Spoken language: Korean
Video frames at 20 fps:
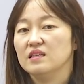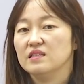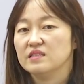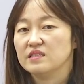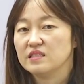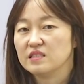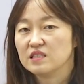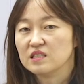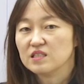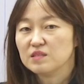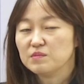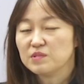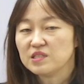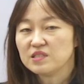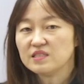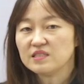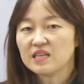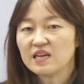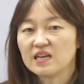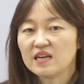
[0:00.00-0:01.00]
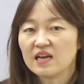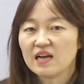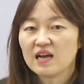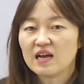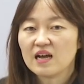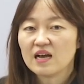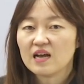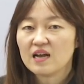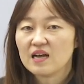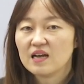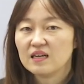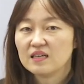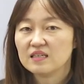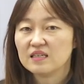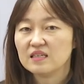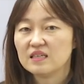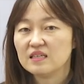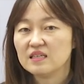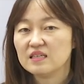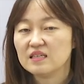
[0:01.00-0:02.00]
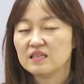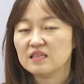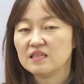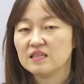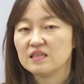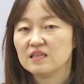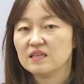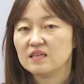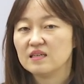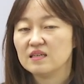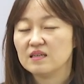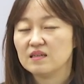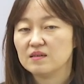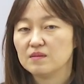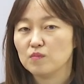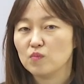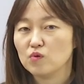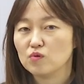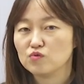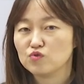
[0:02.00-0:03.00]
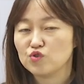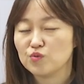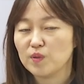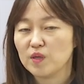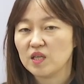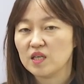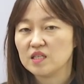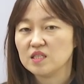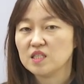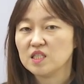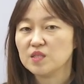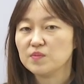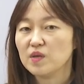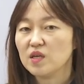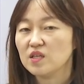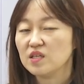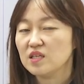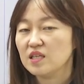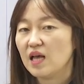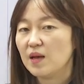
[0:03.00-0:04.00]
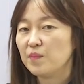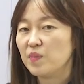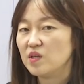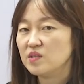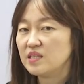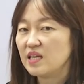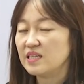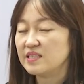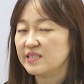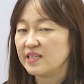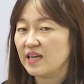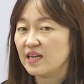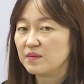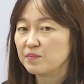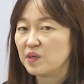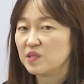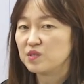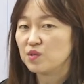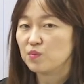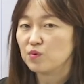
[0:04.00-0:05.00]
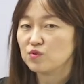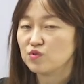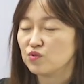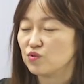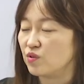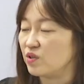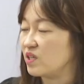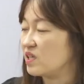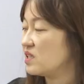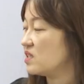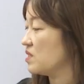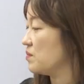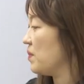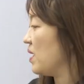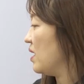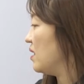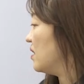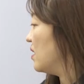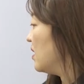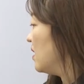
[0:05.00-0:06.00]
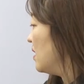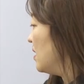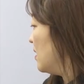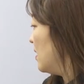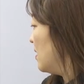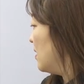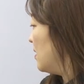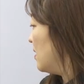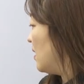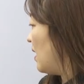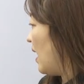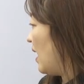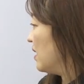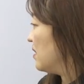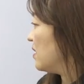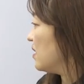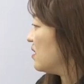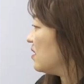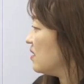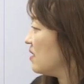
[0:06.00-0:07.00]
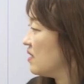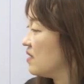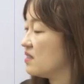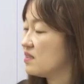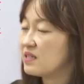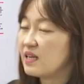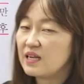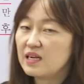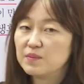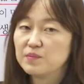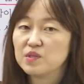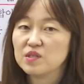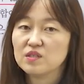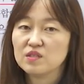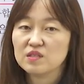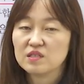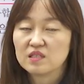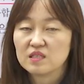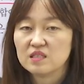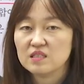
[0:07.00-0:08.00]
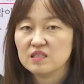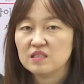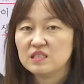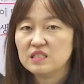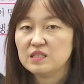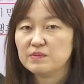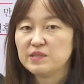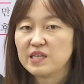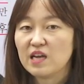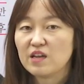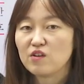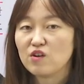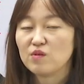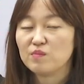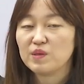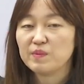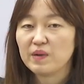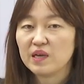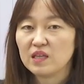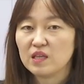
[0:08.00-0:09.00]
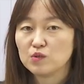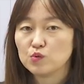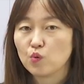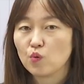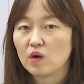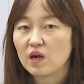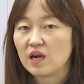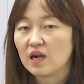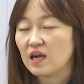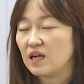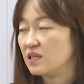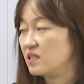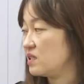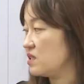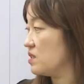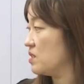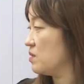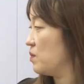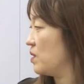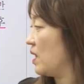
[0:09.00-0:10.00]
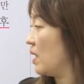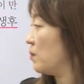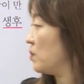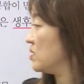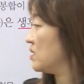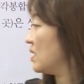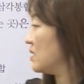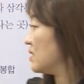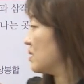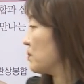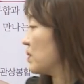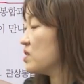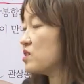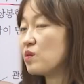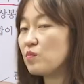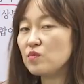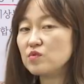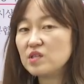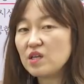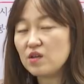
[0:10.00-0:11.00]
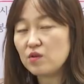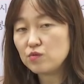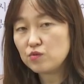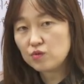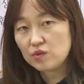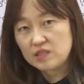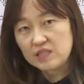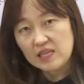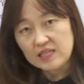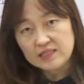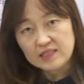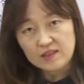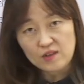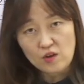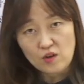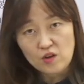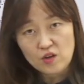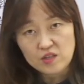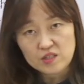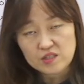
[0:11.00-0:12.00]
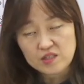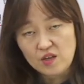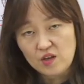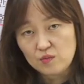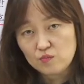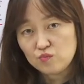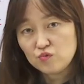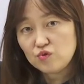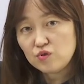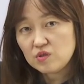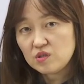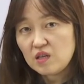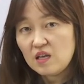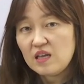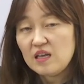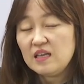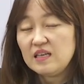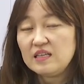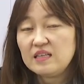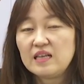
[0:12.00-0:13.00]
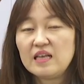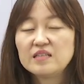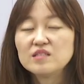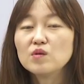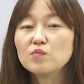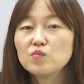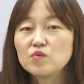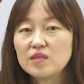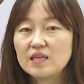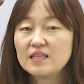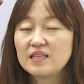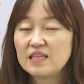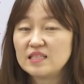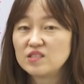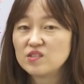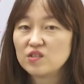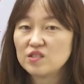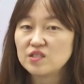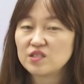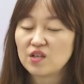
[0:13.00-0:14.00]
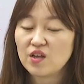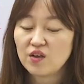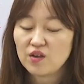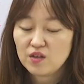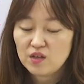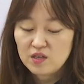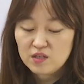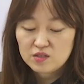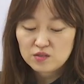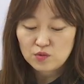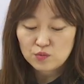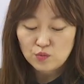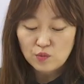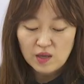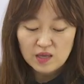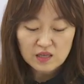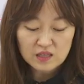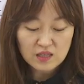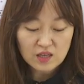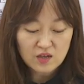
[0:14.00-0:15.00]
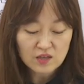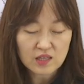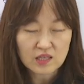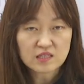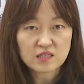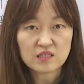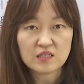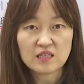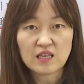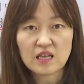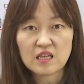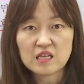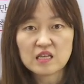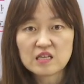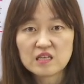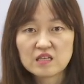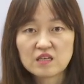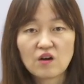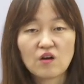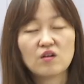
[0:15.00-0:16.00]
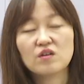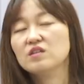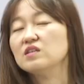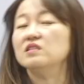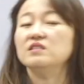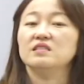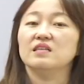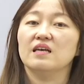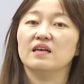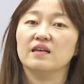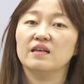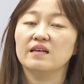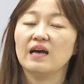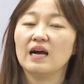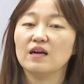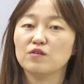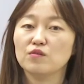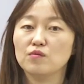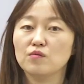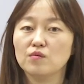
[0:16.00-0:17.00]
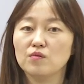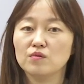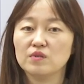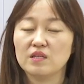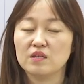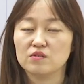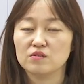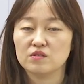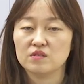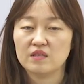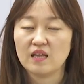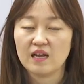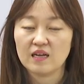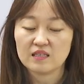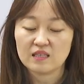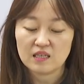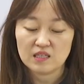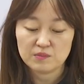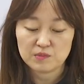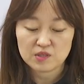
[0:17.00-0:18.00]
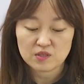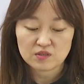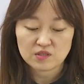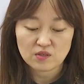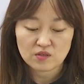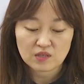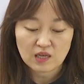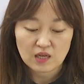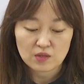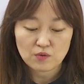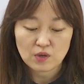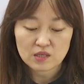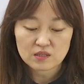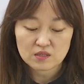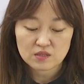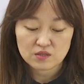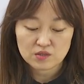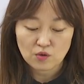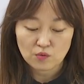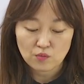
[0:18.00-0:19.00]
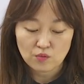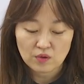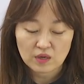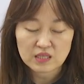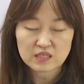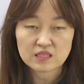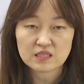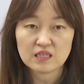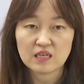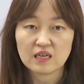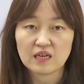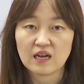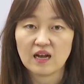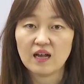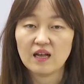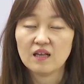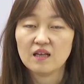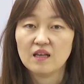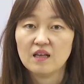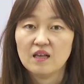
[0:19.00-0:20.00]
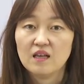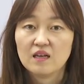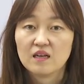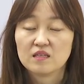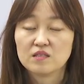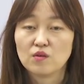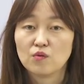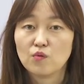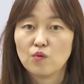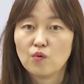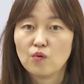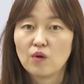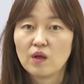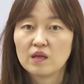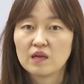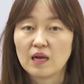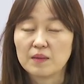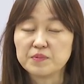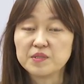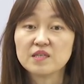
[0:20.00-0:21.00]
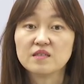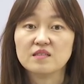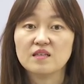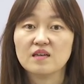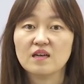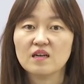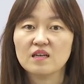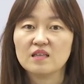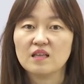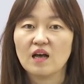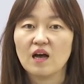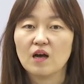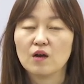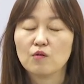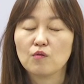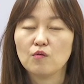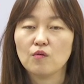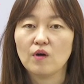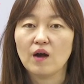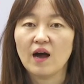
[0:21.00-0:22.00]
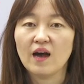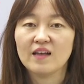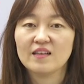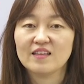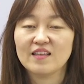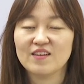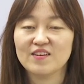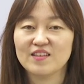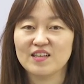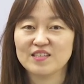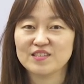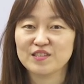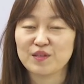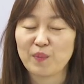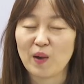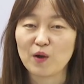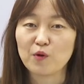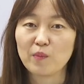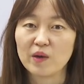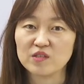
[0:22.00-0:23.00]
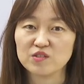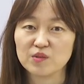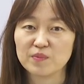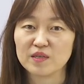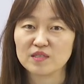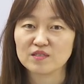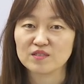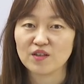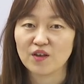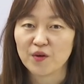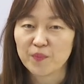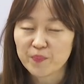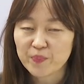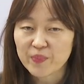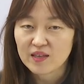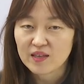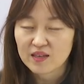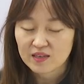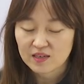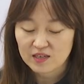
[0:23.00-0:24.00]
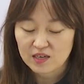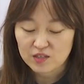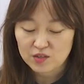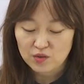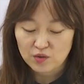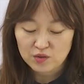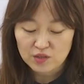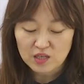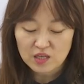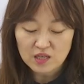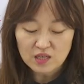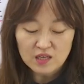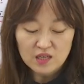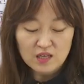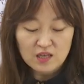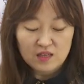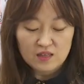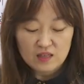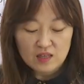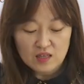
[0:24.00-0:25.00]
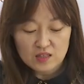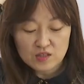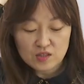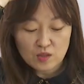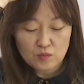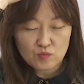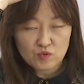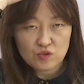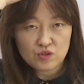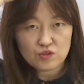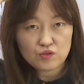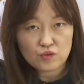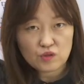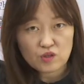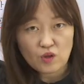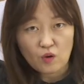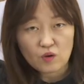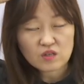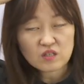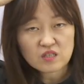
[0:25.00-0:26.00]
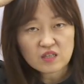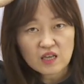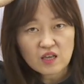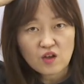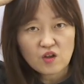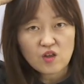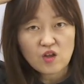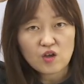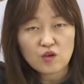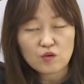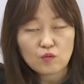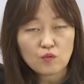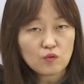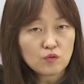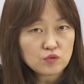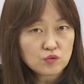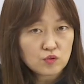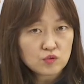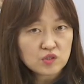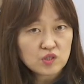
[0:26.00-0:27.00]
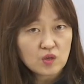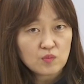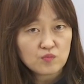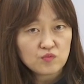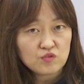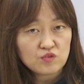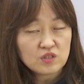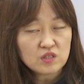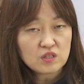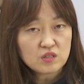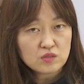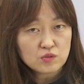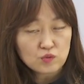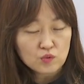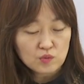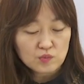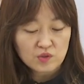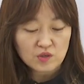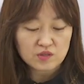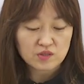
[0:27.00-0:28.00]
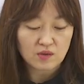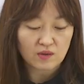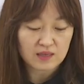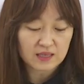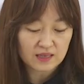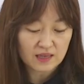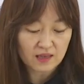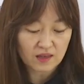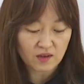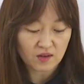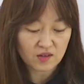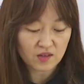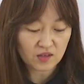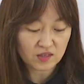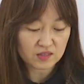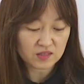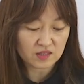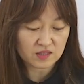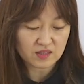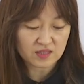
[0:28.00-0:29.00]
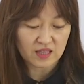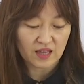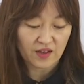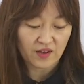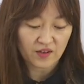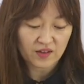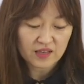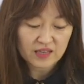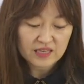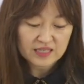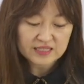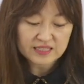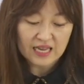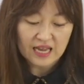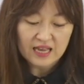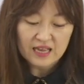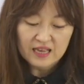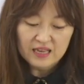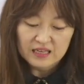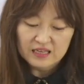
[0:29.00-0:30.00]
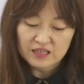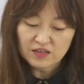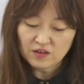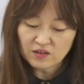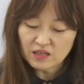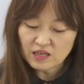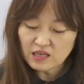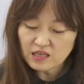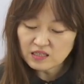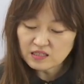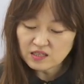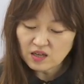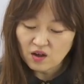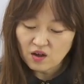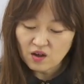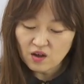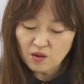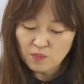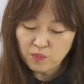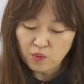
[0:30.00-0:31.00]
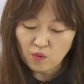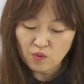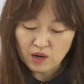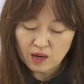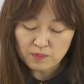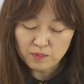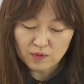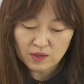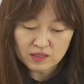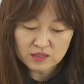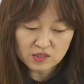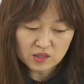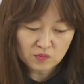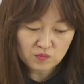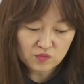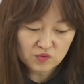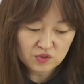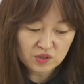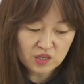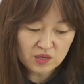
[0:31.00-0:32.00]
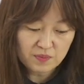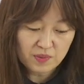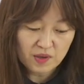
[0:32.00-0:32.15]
지금 신생아를 뭐 주변에 있으면은 한번 살짝 만져볼 수도 있겠지만 안 되는 사람들은 그 24개월 미만의 조카가 있으시면 한번 살짝 만져보세요. 이쪽이 살짝 열려 있어요. 물론 예전보다는 닫혀 있어요. 저도 아기 태어났을 때 이거를 이제 학교 대학 다니면서 전 간호학교에 전공했으니까 그래서 요게 갑자기 생각이 나왔고 아이 태어났을 때 바로 만져봤어요. 그랬더니 대천문 이쪽이 더 크게 열려 있고 소천문은 조금 더 적게 열려 있었어요. 자 이렇게 해서 봉합과 천문을